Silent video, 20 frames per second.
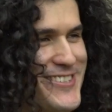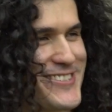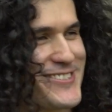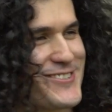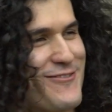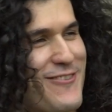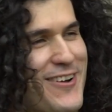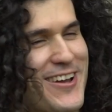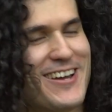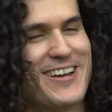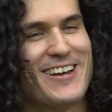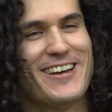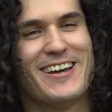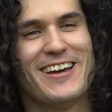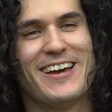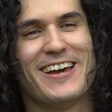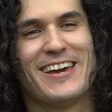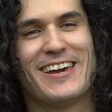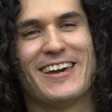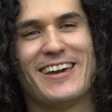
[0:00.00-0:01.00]
insomma.
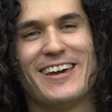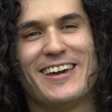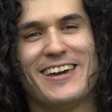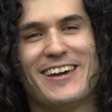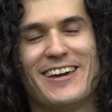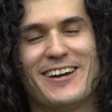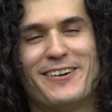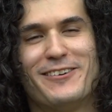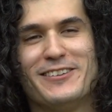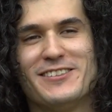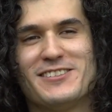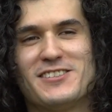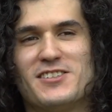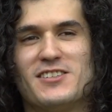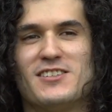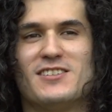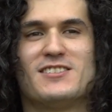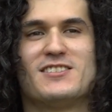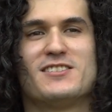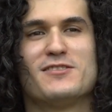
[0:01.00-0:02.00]
E quindi
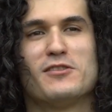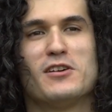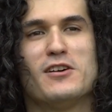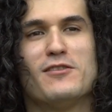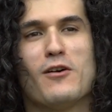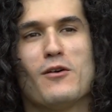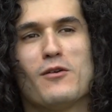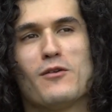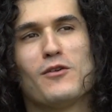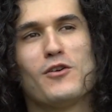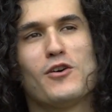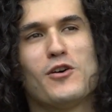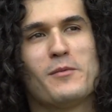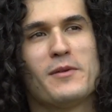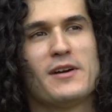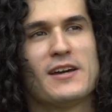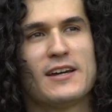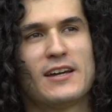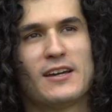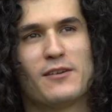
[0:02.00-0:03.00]
ci, si voleva un
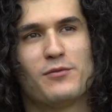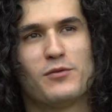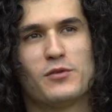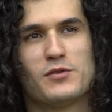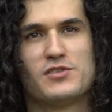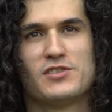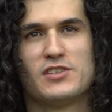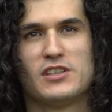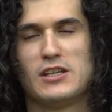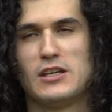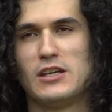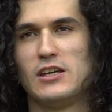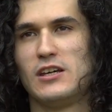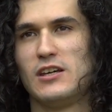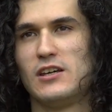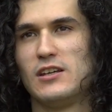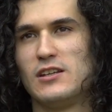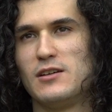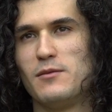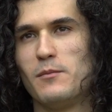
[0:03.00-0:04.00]
nome che fosse
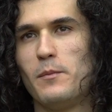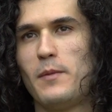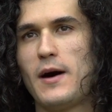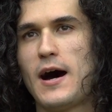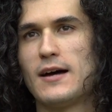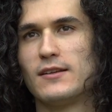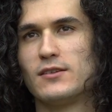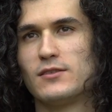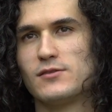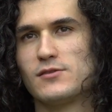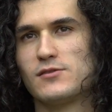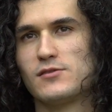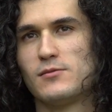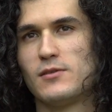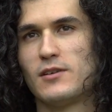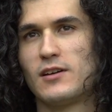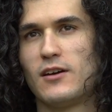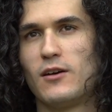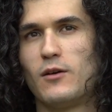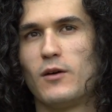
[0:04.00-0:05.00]
di, di impatto,
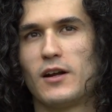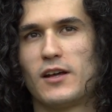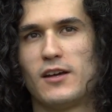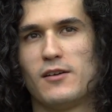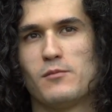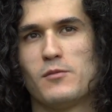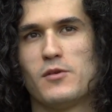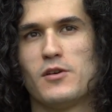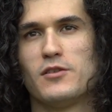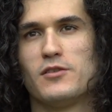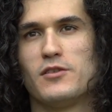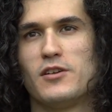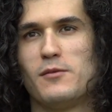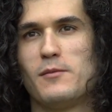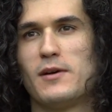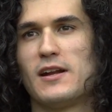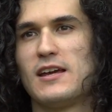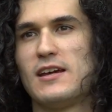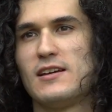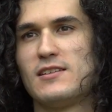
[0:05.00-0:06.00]
insomma, che in qualche modo
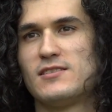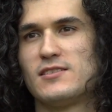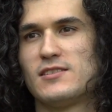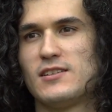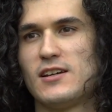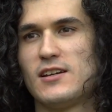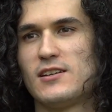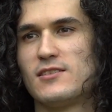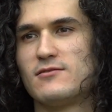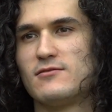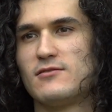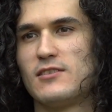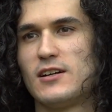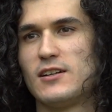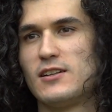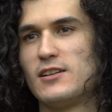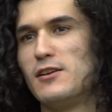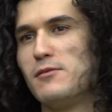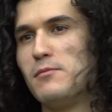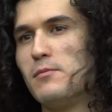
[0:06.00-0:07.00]
rimanesse
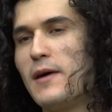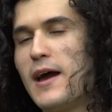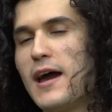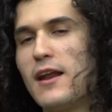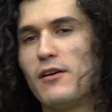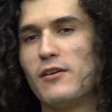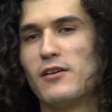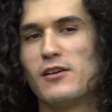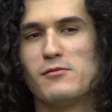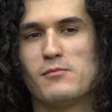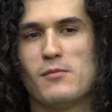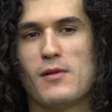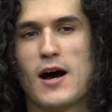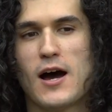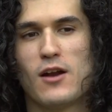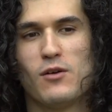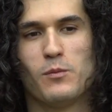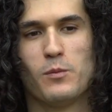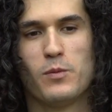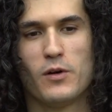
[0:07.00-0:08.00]
eh, nel bene o nel
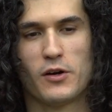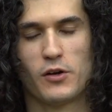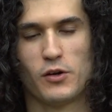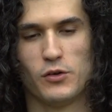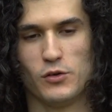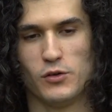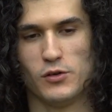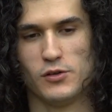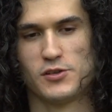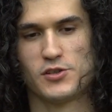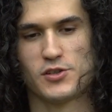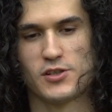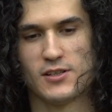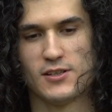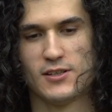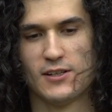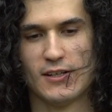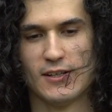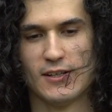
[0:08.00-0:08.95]
male un po' agrodolce